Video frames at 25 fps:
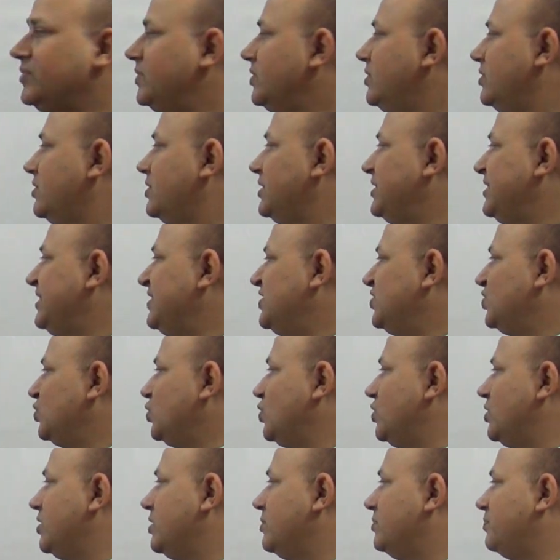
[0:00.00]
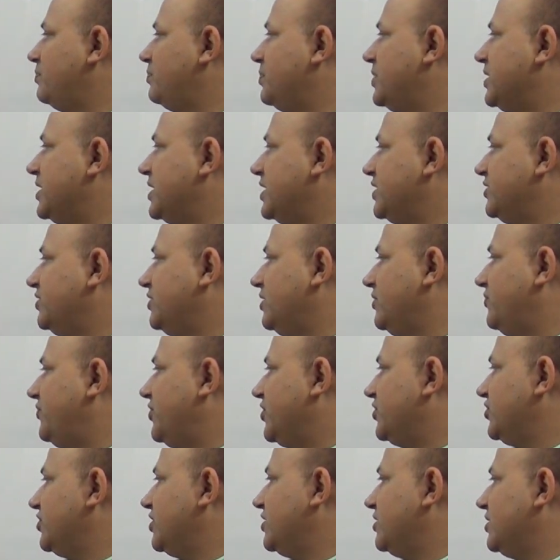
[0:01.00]
और इसको हम पार्शियल
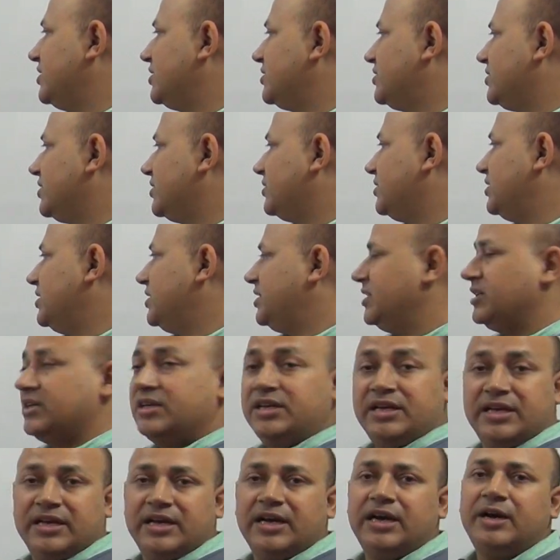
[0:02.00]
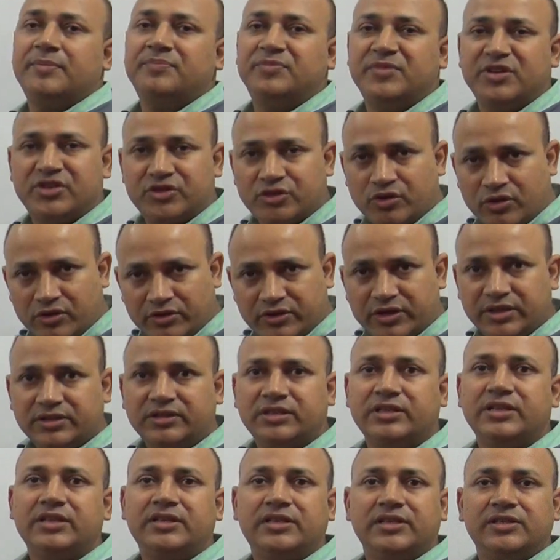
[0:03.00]
फ्रैक्शन कर सकते हैं अपने शॉर्टकट
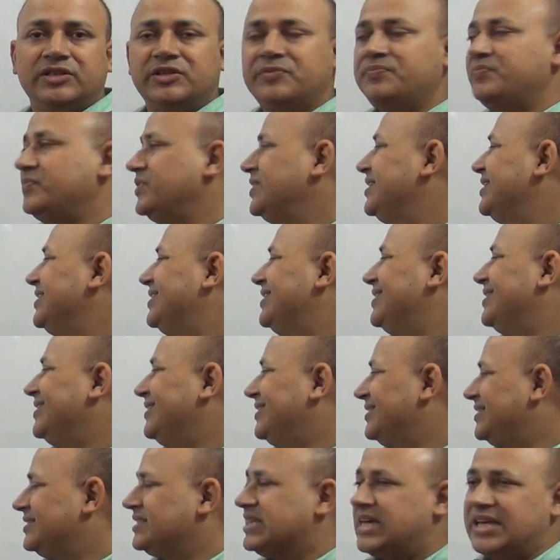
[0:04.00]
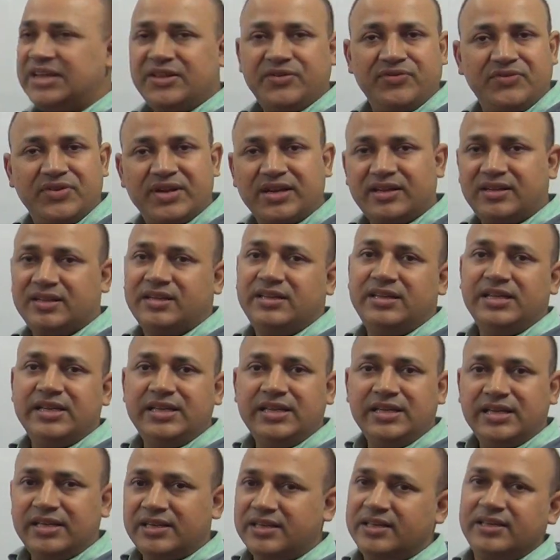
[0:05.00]
तरीके से अगर सारे फैक्टर
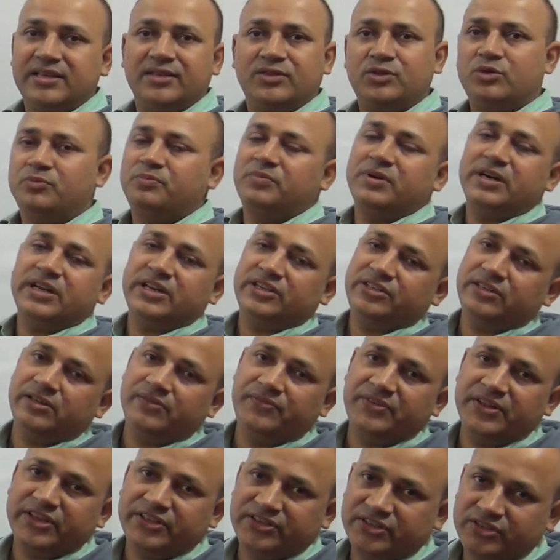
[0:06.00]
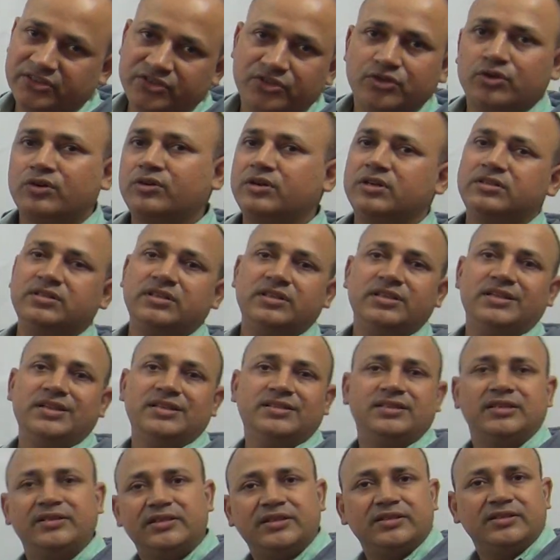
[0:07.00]
लीनियर हैं तो पार्शियल फ्रैक्शन शॉर्टकट
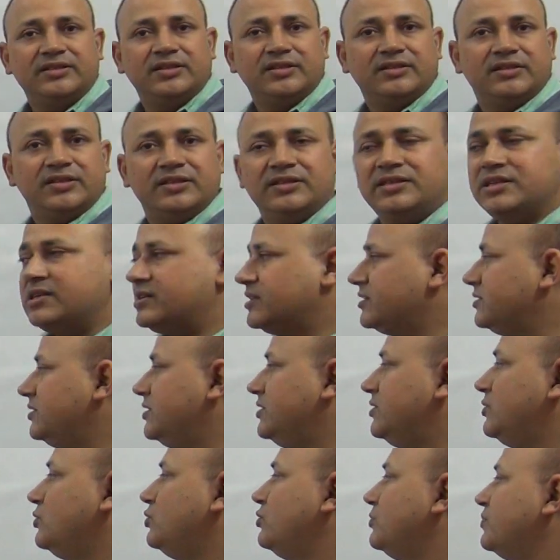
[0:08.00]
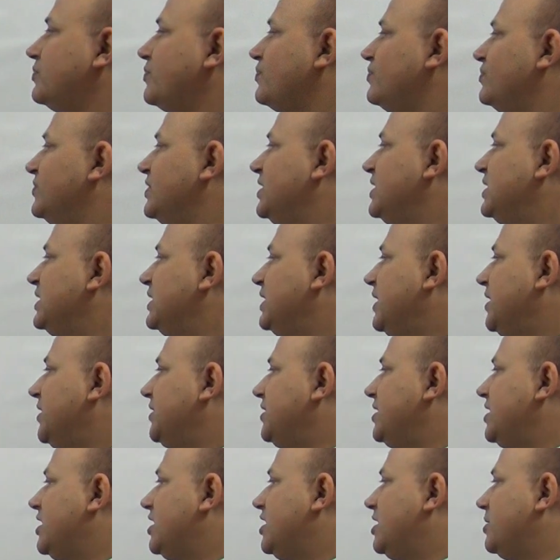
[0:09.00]
तरीके से कर सकते हैं क्या करते हैं देखो
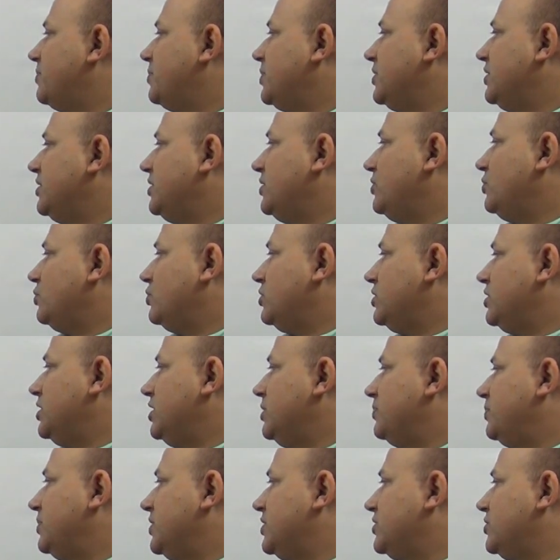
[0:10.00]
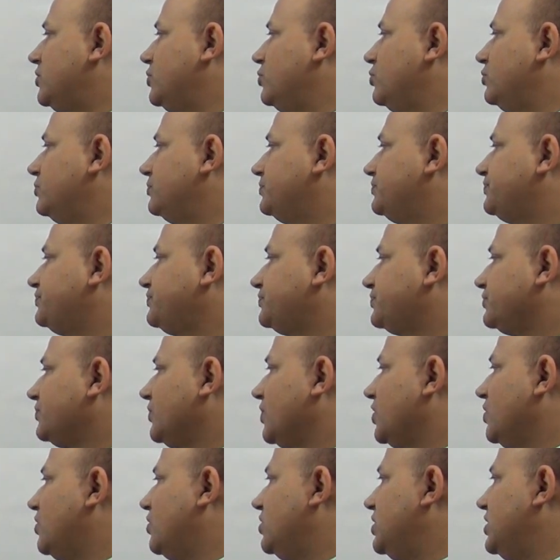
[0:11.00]
यहाँ पर ले लो t प्लस टू
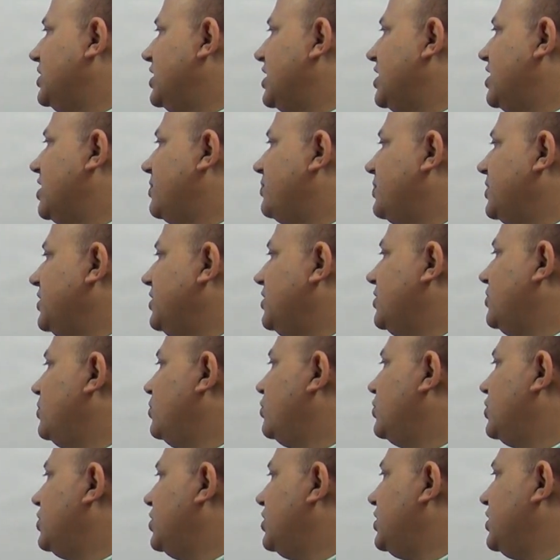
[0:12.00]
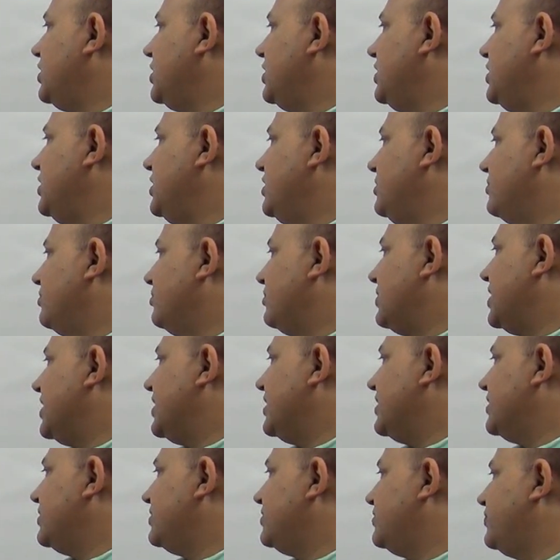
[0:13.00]
और यहाँ पर ले लो t
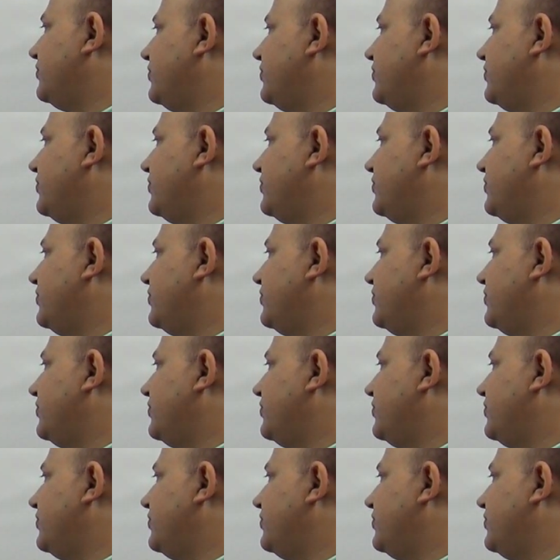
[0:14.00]
माइनस